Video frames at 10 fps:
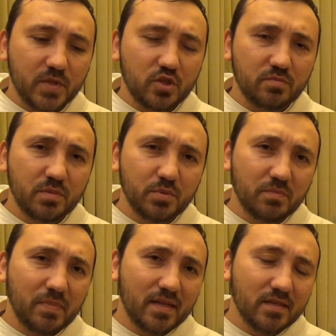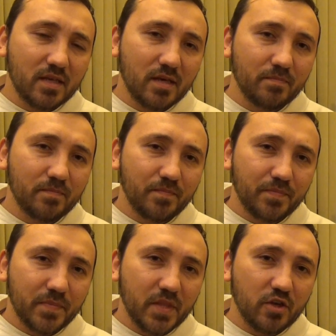Czy my przypadkiem
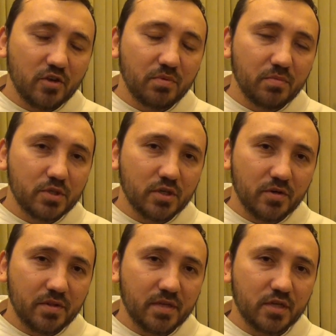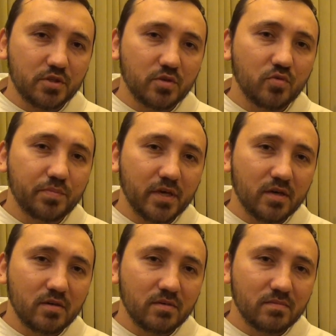nie robimy czegoś strasznie
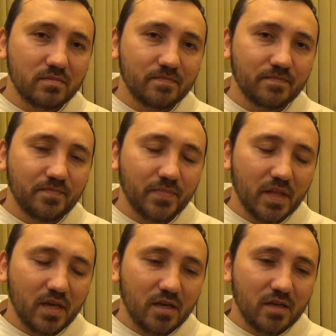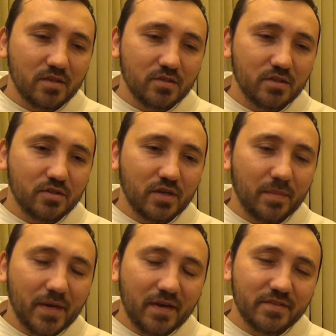głupiego? Czy to
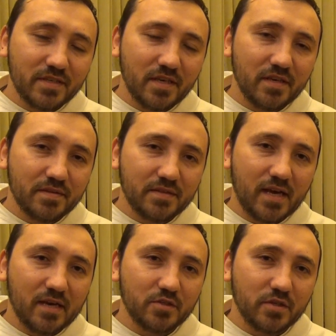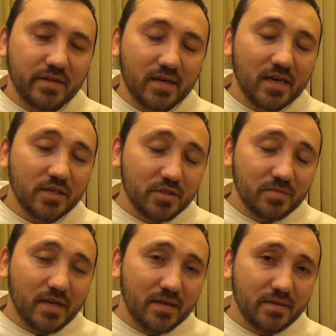naprawdę nie jest tak, że za
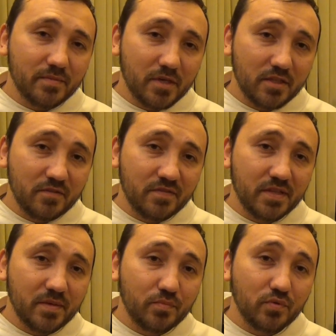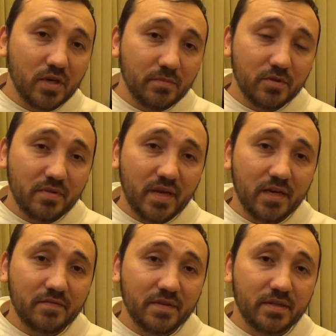każdym razem, kiedy wstępujemy do
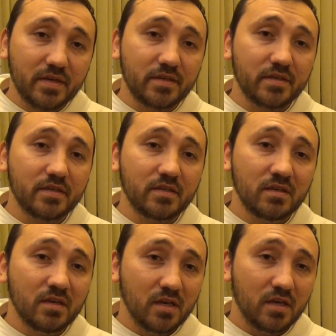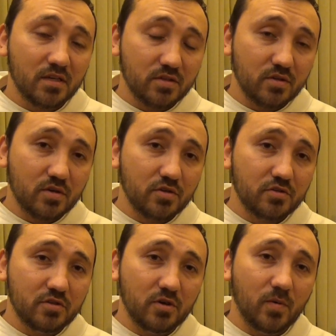sali weselnej, do
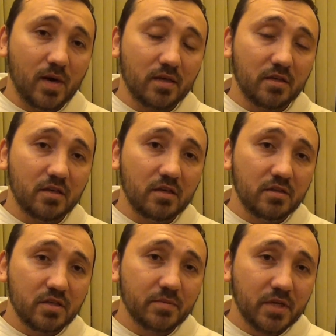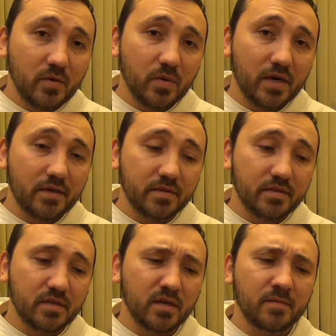kościoła i idziemy na
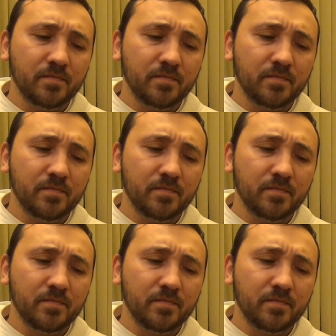Eucharystię,